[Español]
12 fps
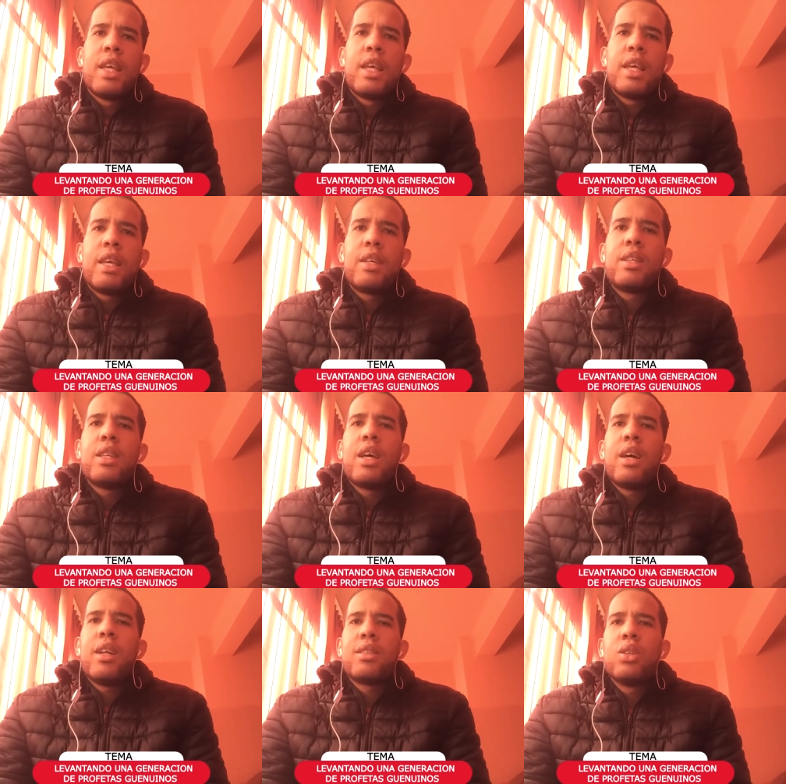Y si
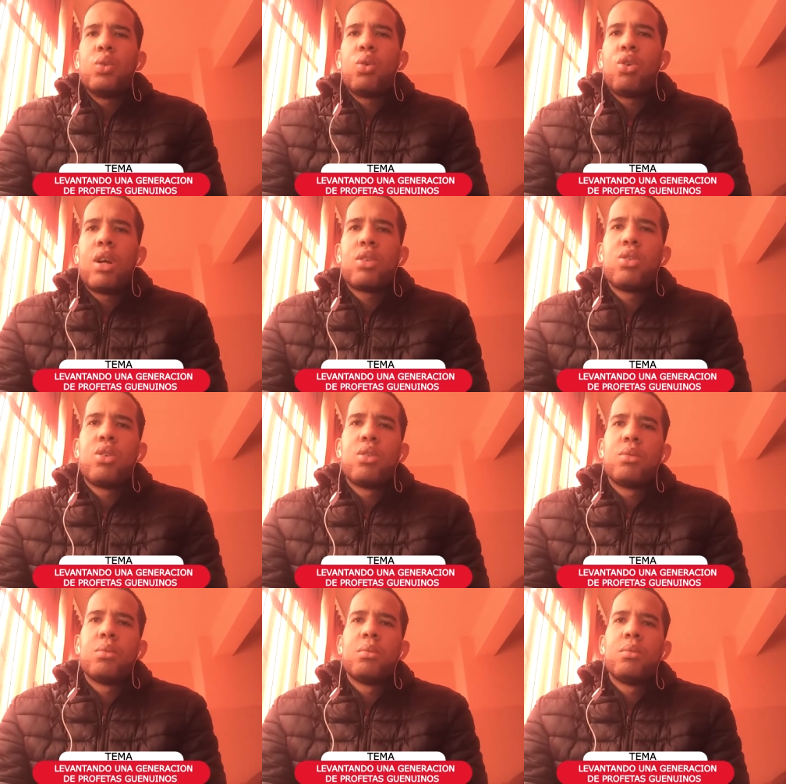dijeres en tu
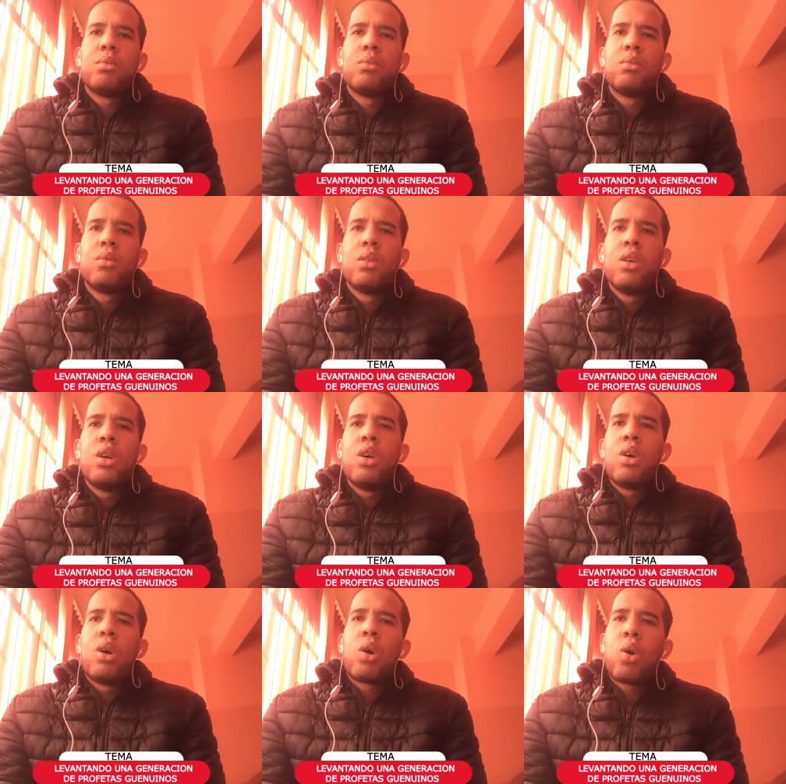corazón,
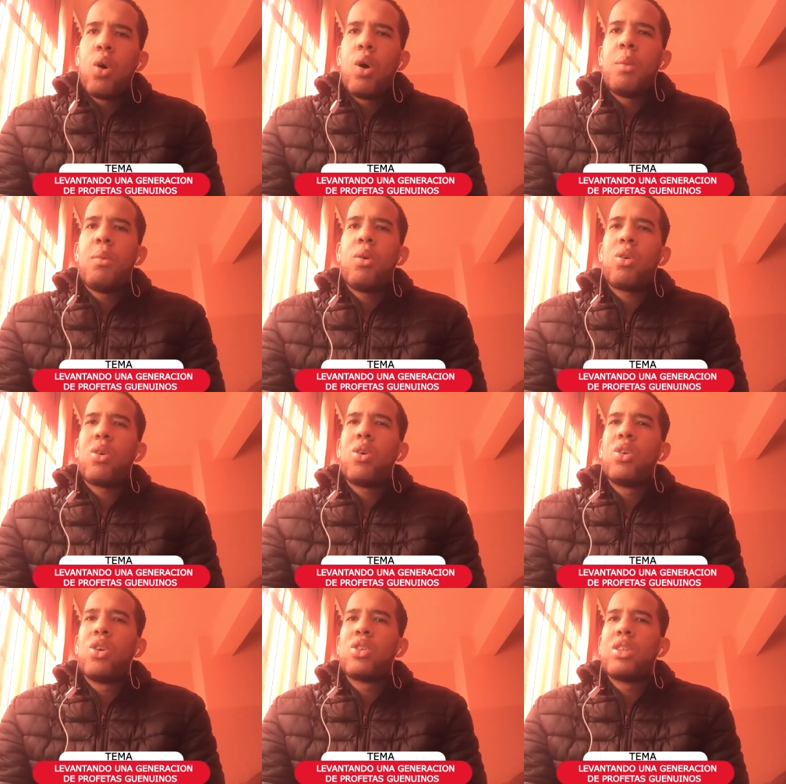¿cómo
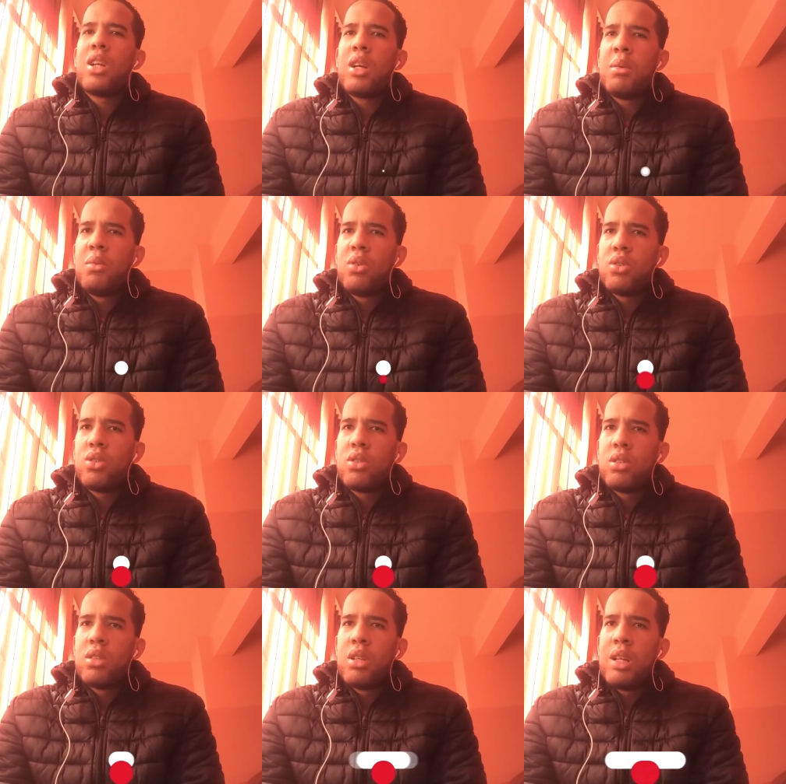
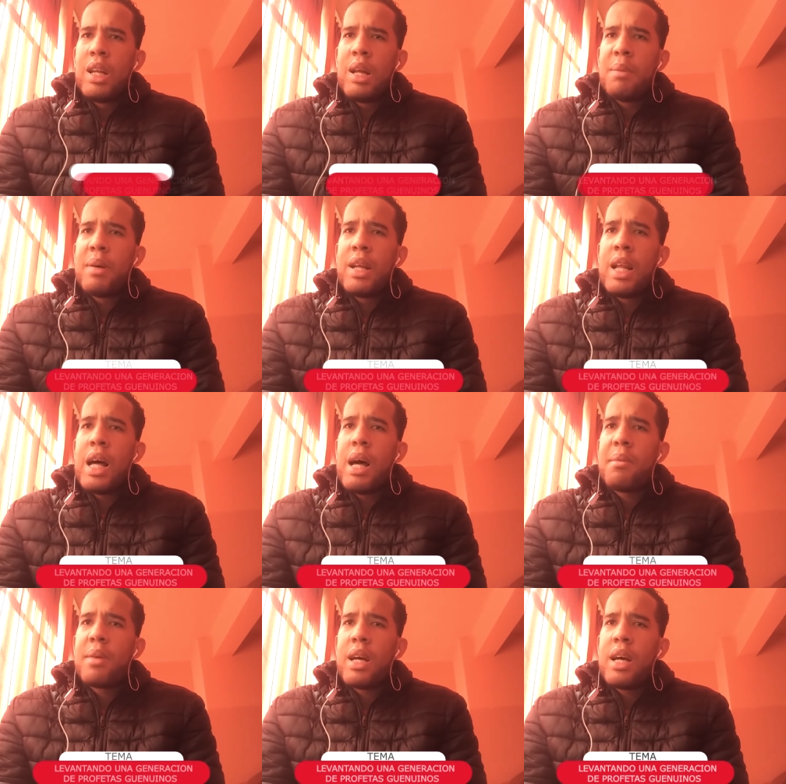conoceremos la
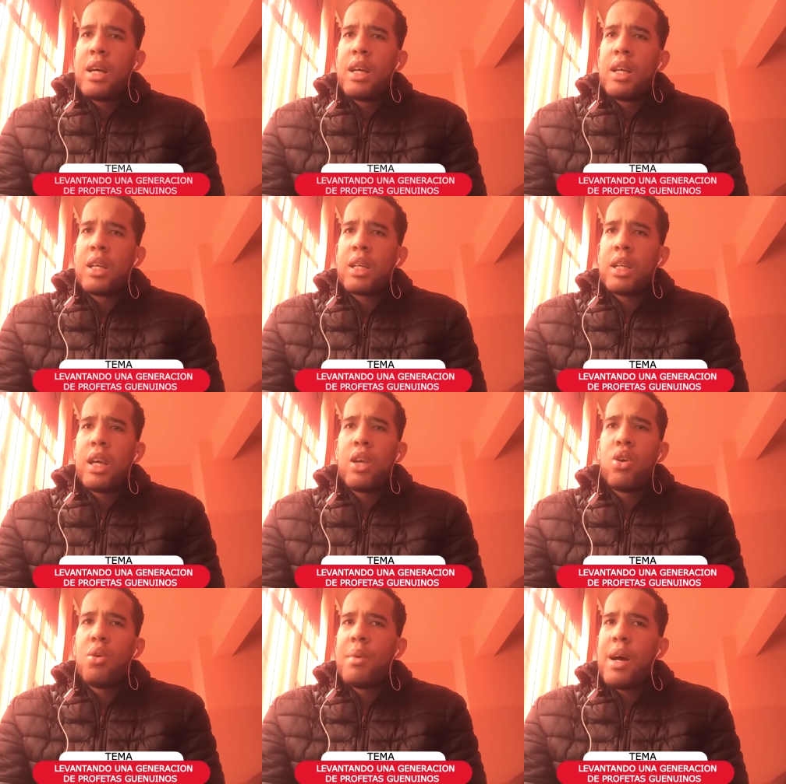palabra que
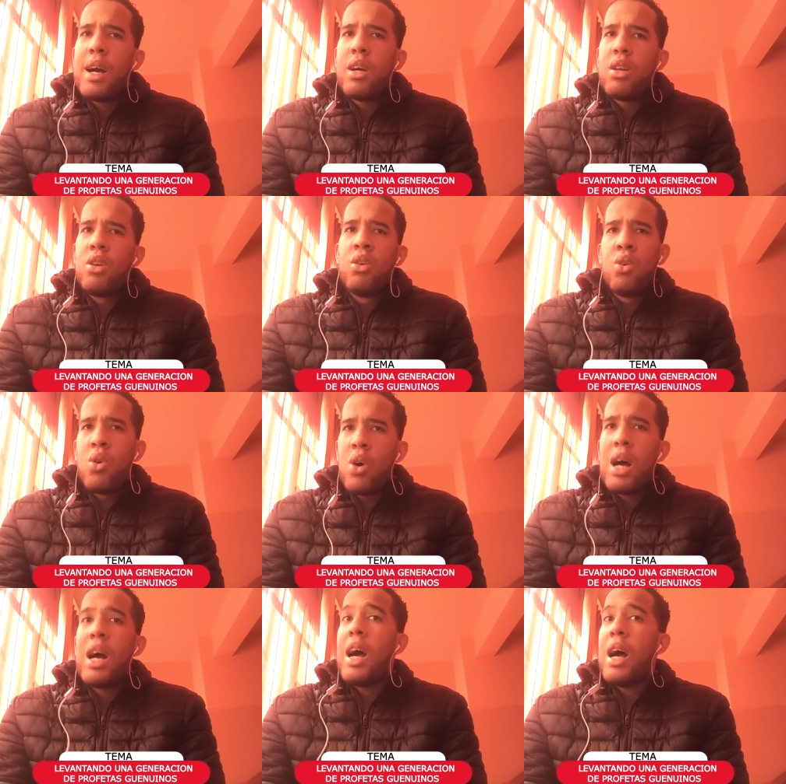Jehová
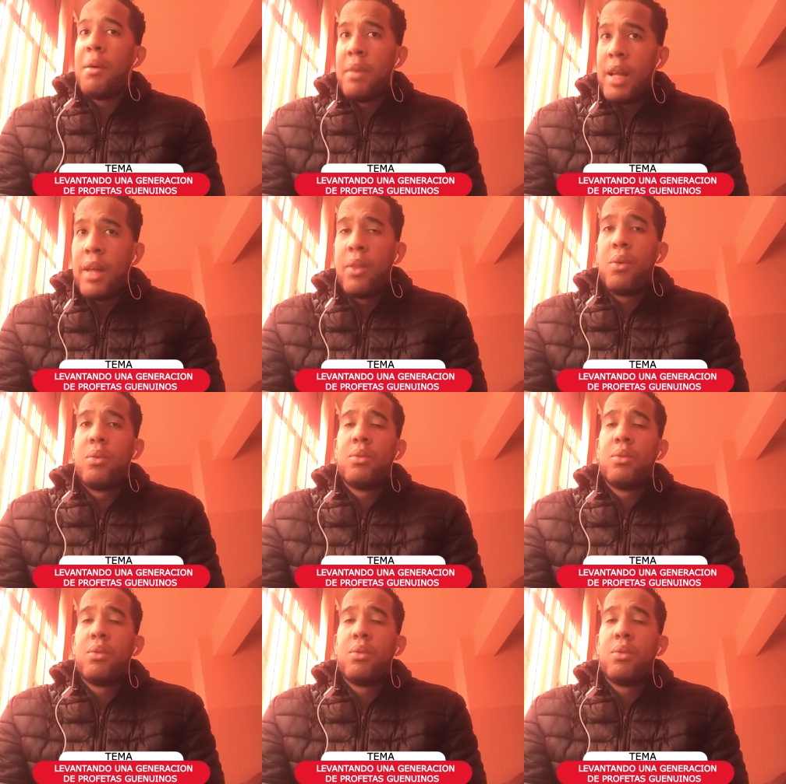no ha hablado.